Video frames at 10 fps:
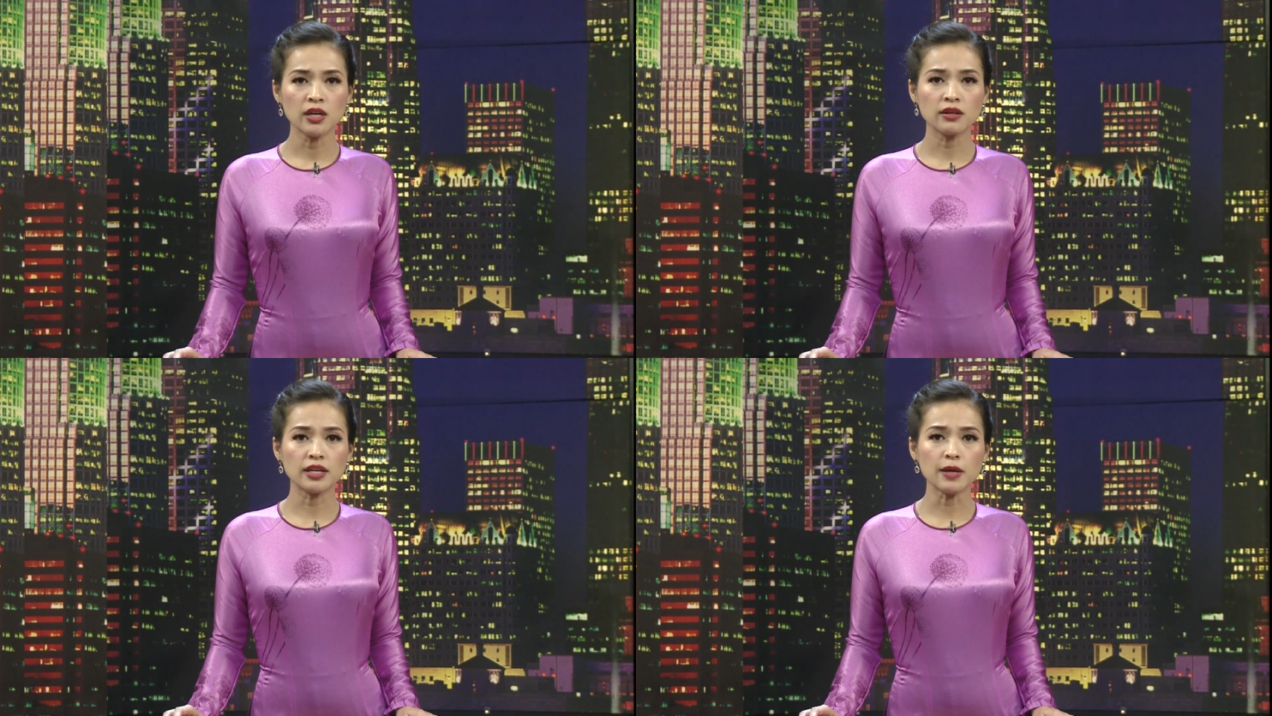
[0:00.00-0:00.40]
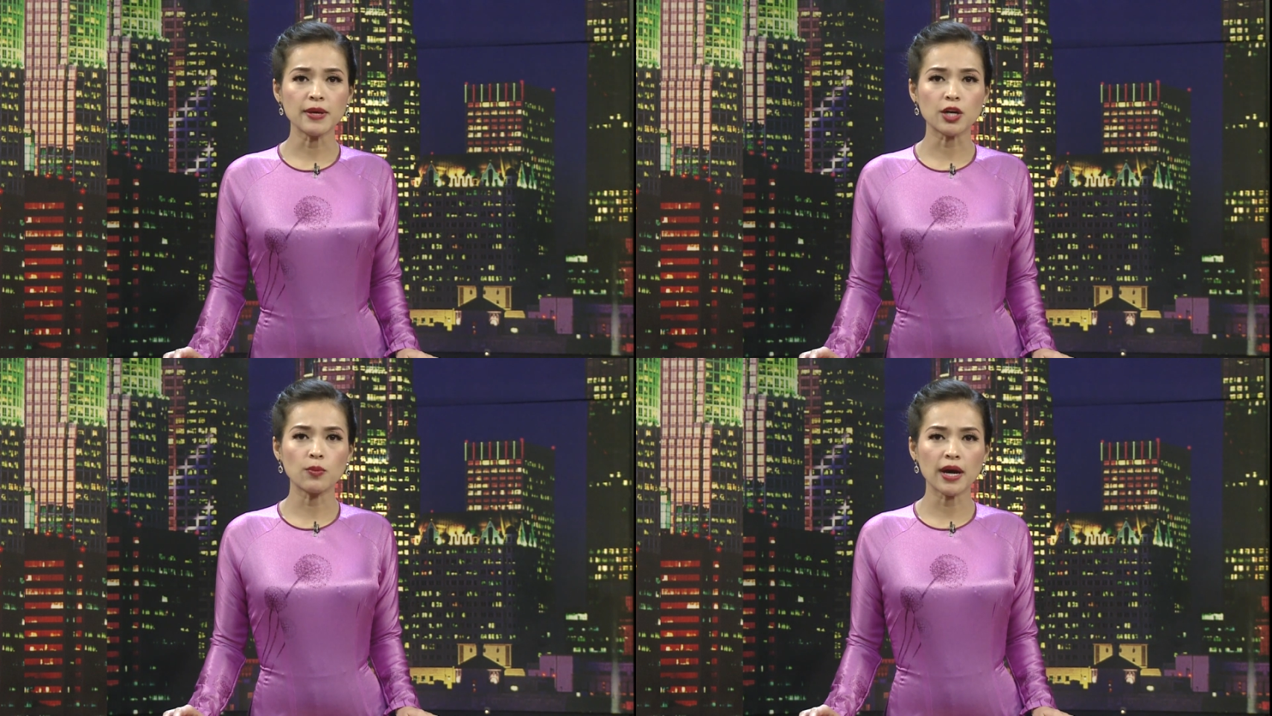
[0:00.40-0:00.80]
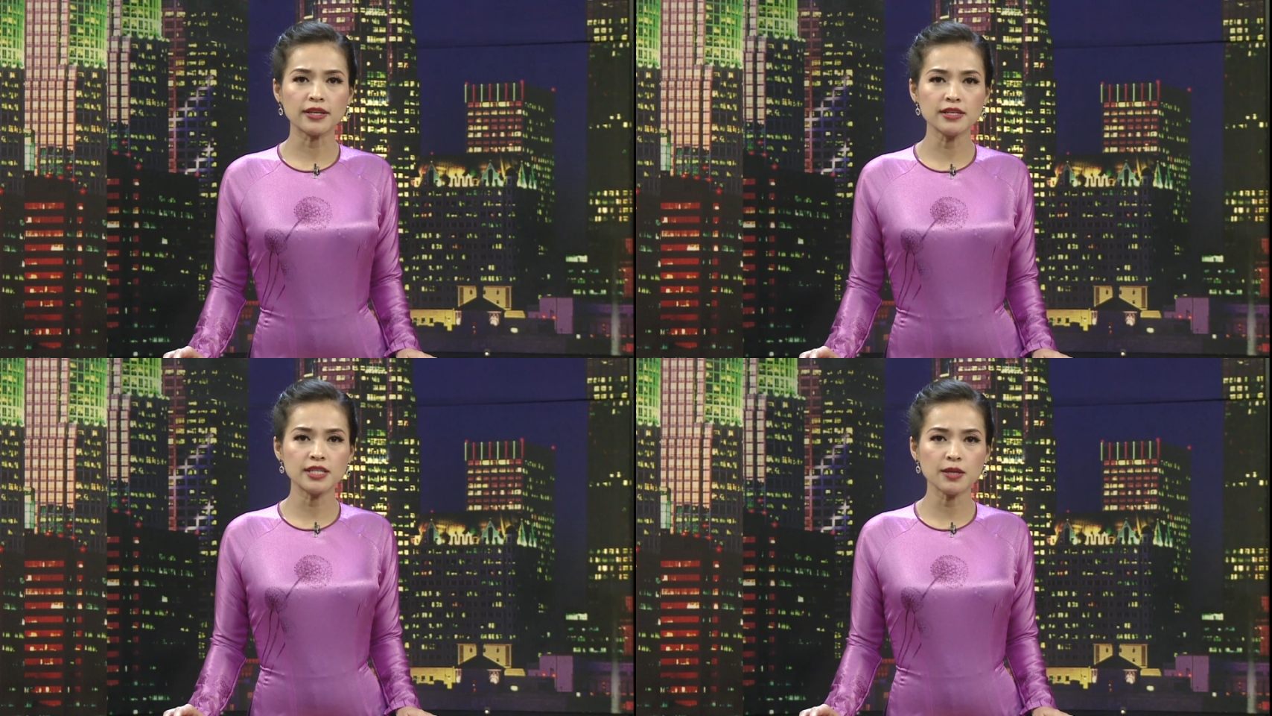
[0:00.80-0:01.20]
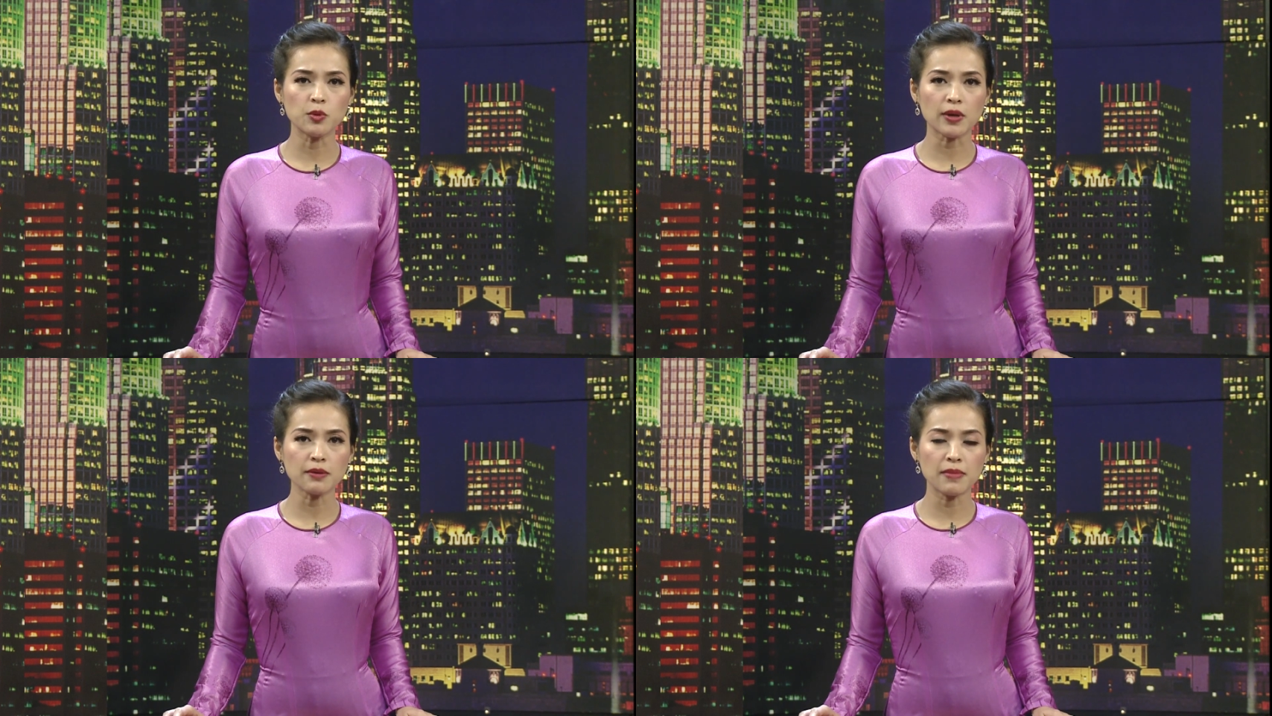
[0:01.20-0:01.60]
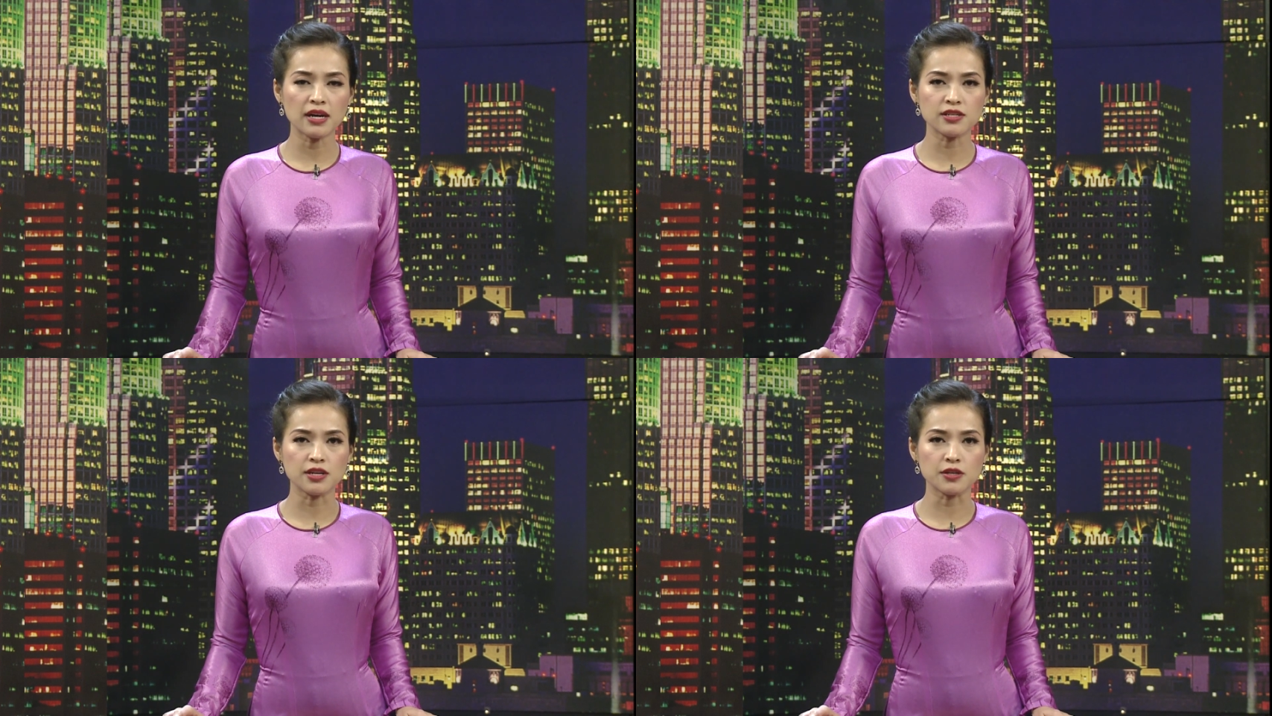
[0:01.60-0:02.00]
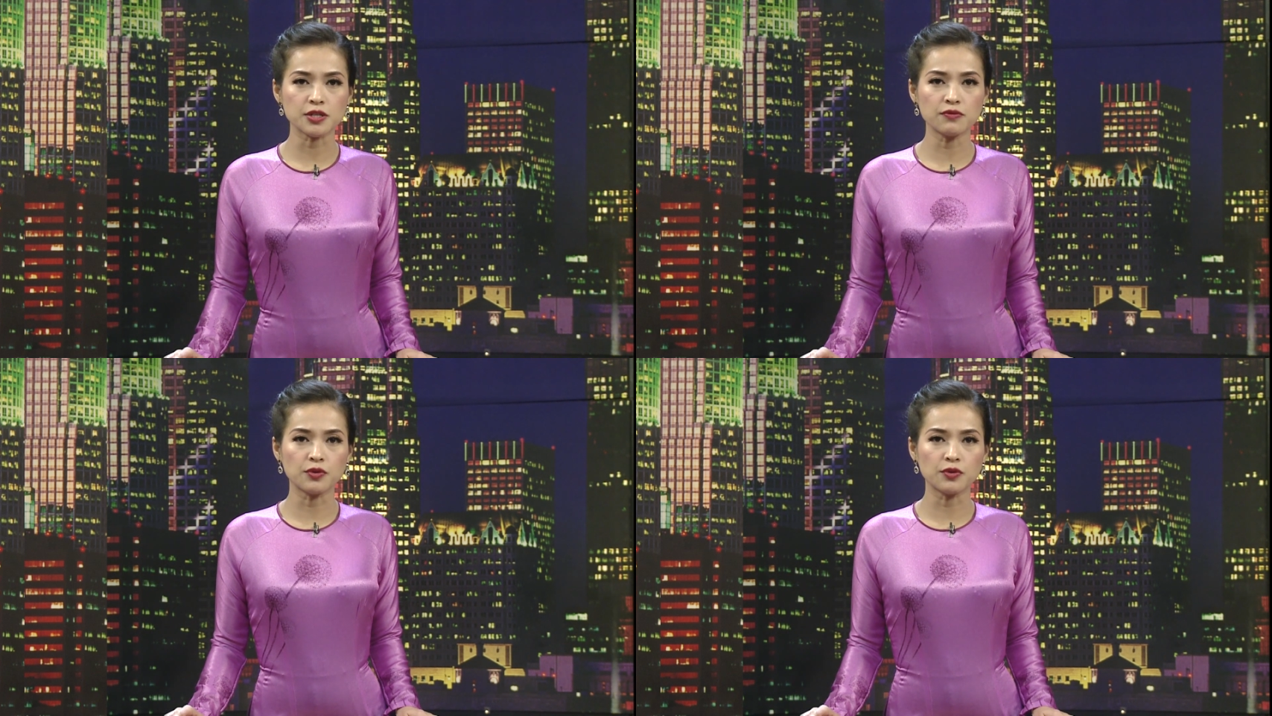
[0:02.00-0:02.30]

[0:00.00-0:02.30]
người đã bị công an giết chết một cách mang rợ trong